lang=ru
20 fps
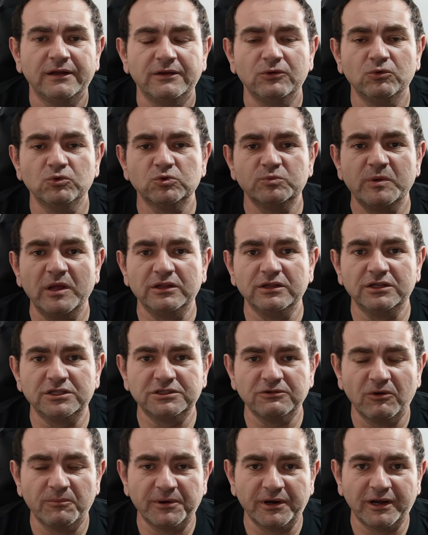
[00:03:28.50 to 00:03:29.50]
не успел
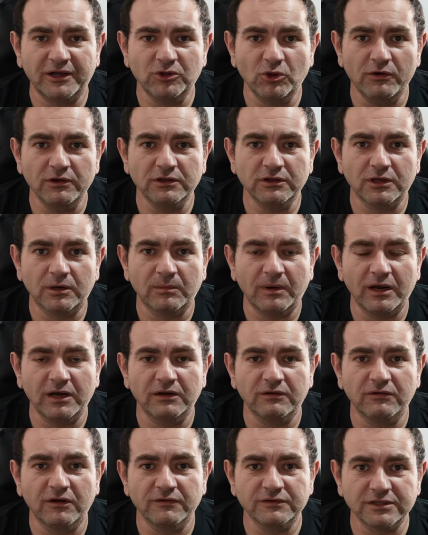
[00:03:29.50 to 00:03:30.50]
ничего приготовить
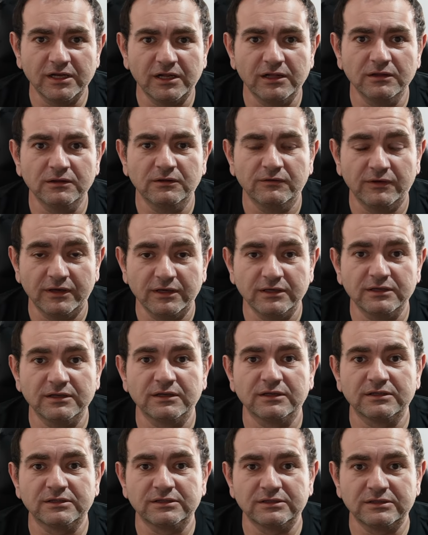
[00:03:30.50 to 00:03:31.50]
нормального и взял две
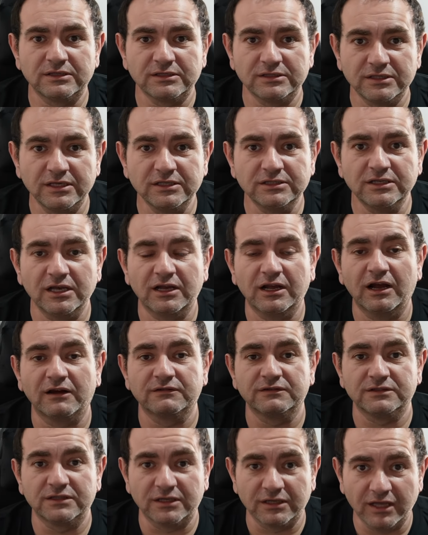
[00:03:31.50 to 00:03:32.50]
э, сосиски,
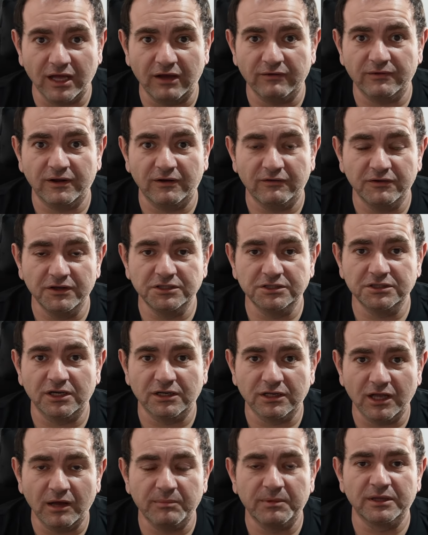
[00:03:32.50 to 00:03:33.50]
как всегда, в
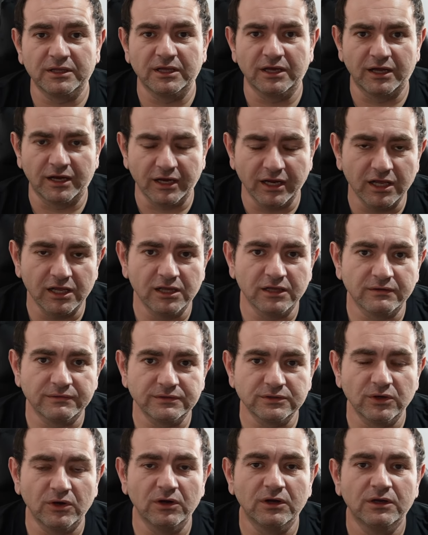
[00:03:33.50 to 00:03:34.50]
кавычках, да, подогрел их,
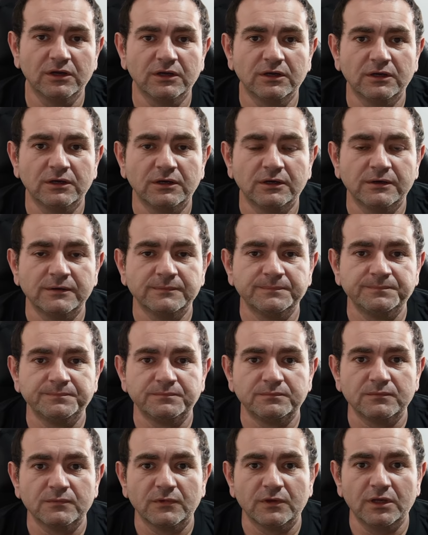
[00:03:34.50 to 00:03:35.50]
все.
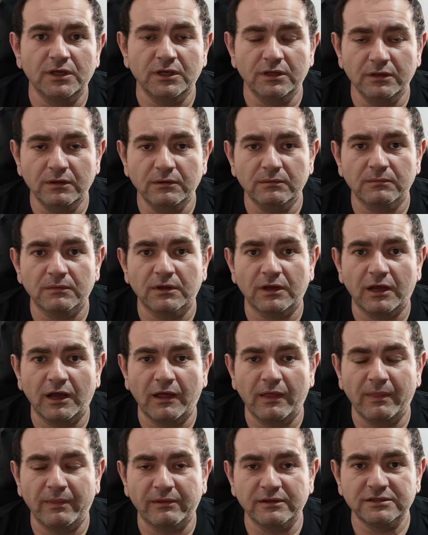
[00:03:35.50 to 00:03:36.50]
И
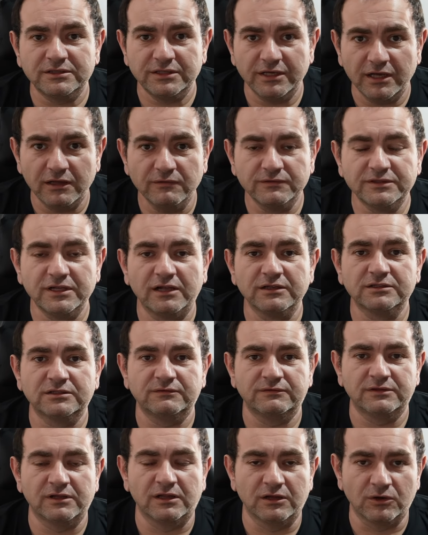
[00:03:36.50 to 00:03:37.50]
э, сел, взял,
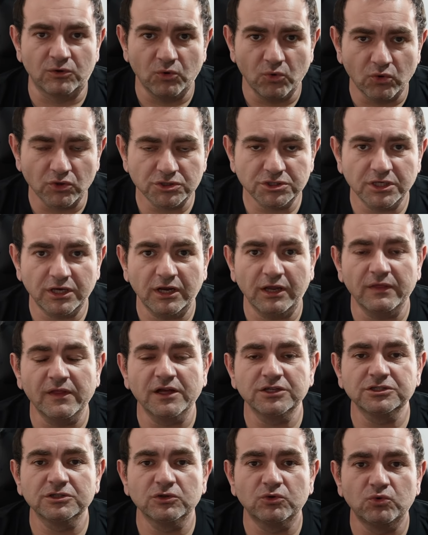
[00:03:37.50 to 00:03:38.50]
взял огурчик и
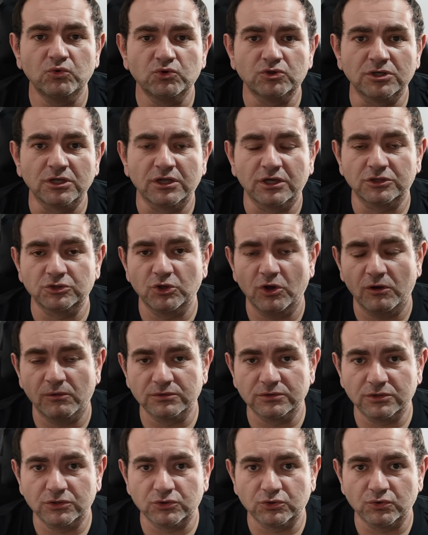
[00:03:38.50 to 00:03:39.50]
начал кушать. Так что я
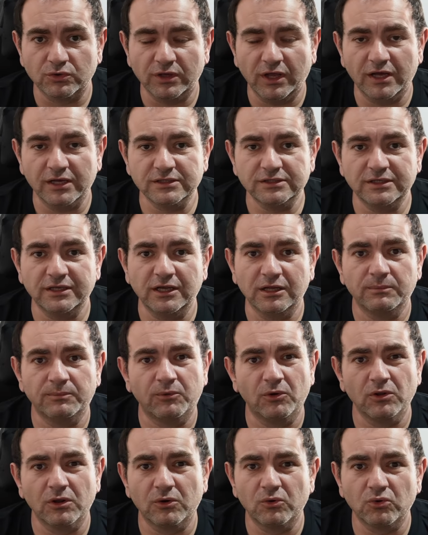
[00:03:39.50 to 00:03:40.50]
вам скажу, я съел
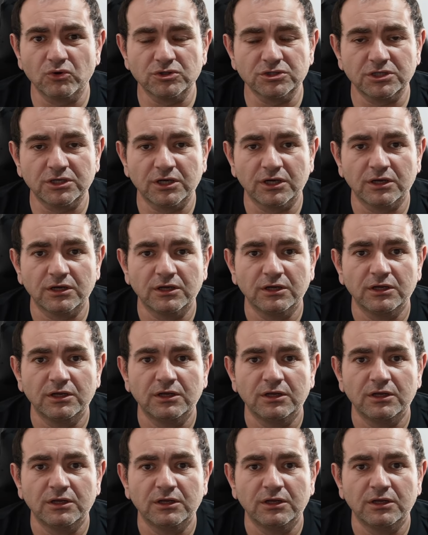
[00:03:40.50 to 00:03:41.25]
пол огурчика –